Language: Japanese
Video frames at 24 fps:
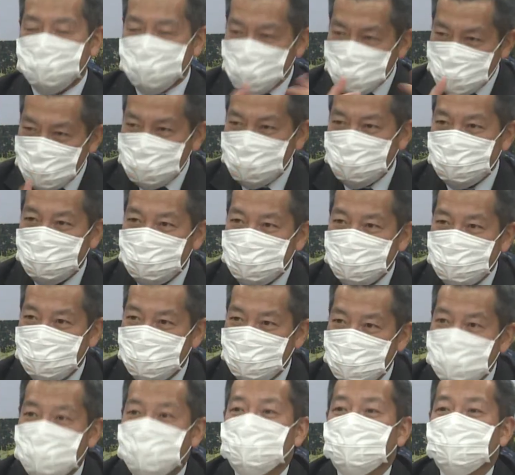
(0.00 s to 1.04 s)
少し
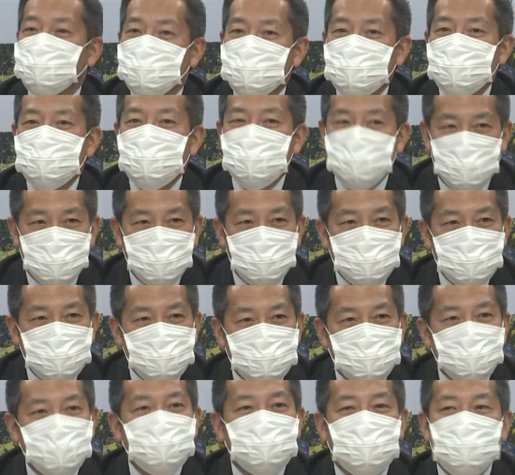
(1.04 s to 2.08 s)
1食分でも
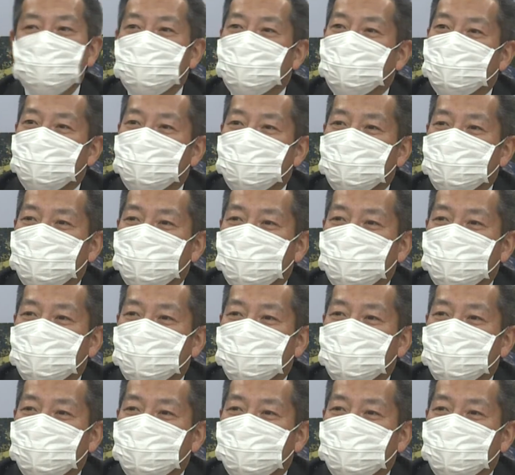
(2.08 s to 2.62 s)
1人でも